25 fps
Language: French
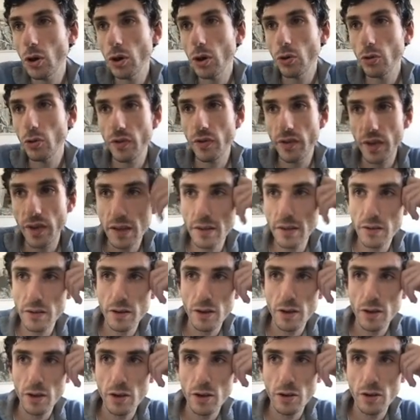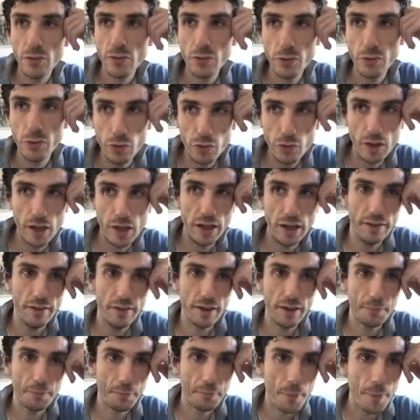de cette
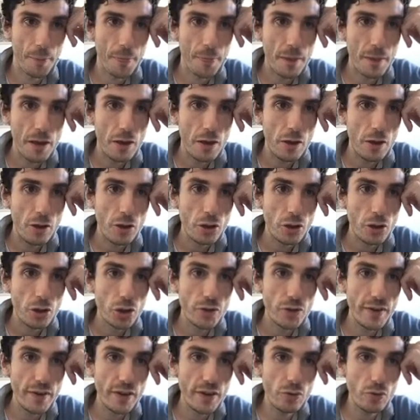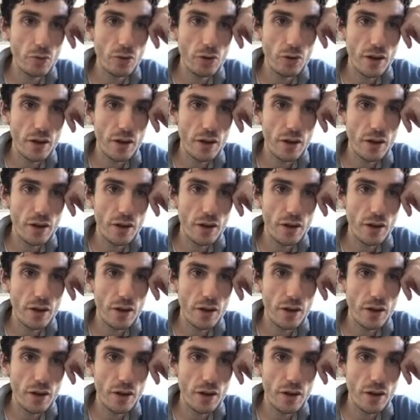fonctionnalité. Je vais donc dans